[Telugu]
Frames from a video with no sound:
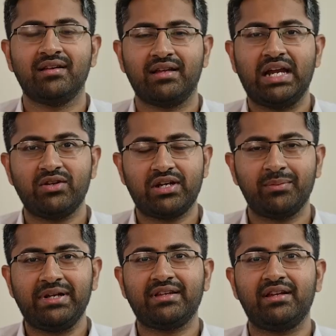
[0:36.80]
గ్రాడ్యుయేట్
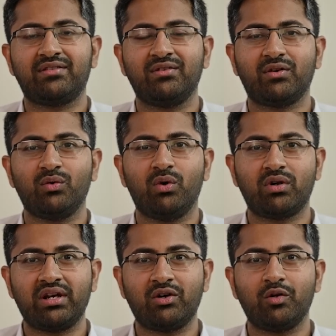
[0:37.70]
ఎమ్మెల్సీ ఎలక్షన్స్లో
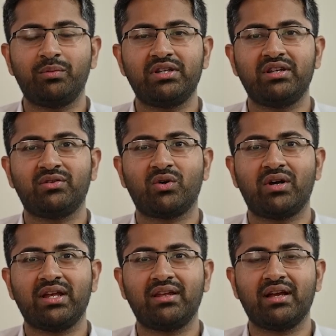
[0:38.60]
ఓటర్ ఎన్రోల్మెంట్
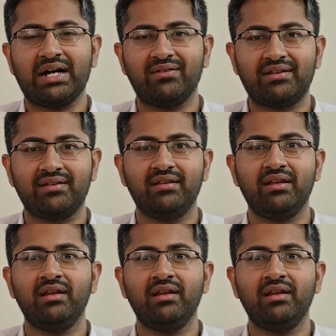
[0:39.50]
చేసుకోవడానికి కావాల్సింది